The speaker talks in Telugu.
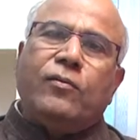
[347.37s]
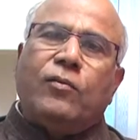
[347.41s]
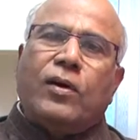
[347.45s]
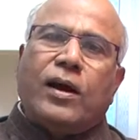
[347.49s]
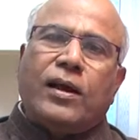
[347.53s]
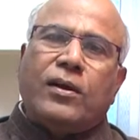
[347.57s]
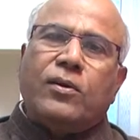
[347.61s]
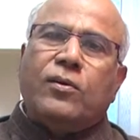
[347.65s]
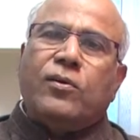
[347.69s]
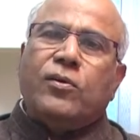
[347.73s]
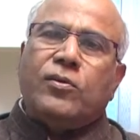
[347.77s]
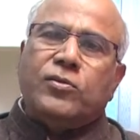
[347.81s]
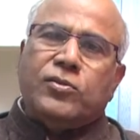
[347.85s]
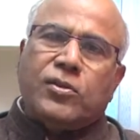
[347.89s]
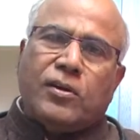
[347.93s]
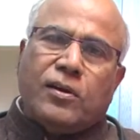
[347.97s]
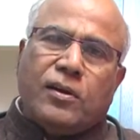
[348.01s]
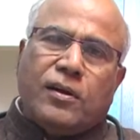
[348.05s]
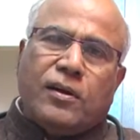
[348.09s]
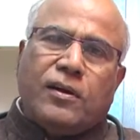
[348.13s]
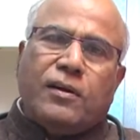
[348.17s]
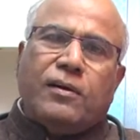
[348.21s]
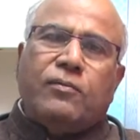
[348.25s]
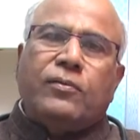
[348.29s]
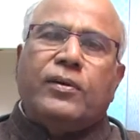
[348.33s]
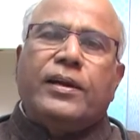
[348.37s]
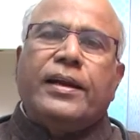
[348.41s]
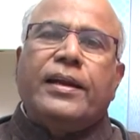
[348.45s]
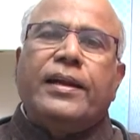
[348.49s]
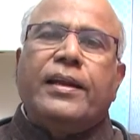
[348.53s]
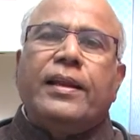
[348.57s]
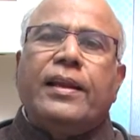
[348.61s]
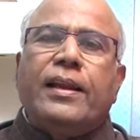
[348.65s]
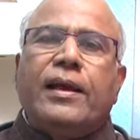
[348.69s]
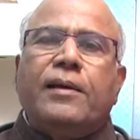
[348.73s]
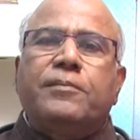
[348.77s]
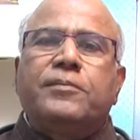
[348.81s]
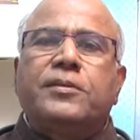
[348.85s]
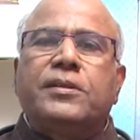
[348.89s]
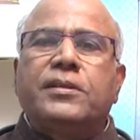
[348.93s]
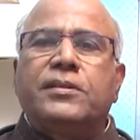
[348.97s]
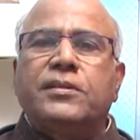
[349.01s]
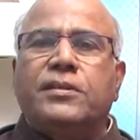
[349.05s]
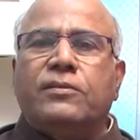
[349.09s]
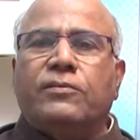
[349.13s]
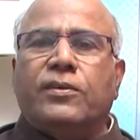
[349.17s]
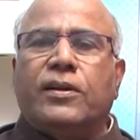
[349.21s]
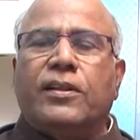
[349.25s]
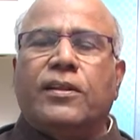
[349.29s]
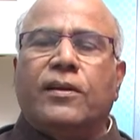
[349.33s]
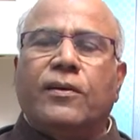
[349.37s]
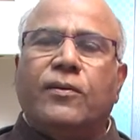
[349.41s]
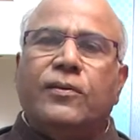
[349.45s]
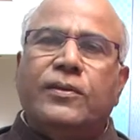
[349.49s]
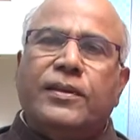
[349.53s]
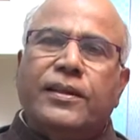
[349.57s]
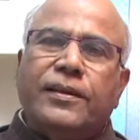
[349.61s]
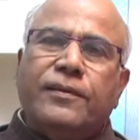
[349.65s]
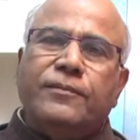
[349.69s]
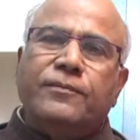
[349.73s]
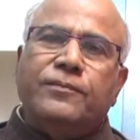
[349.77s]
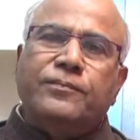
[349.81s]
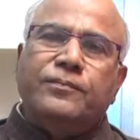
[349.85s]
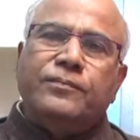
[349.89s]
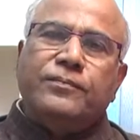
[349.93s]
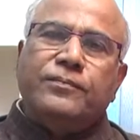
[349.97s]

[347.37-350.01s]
వారం రోజుల్లో రెడ్డి ల్యాబ్స్ నుంచి విడుదలవుతుంది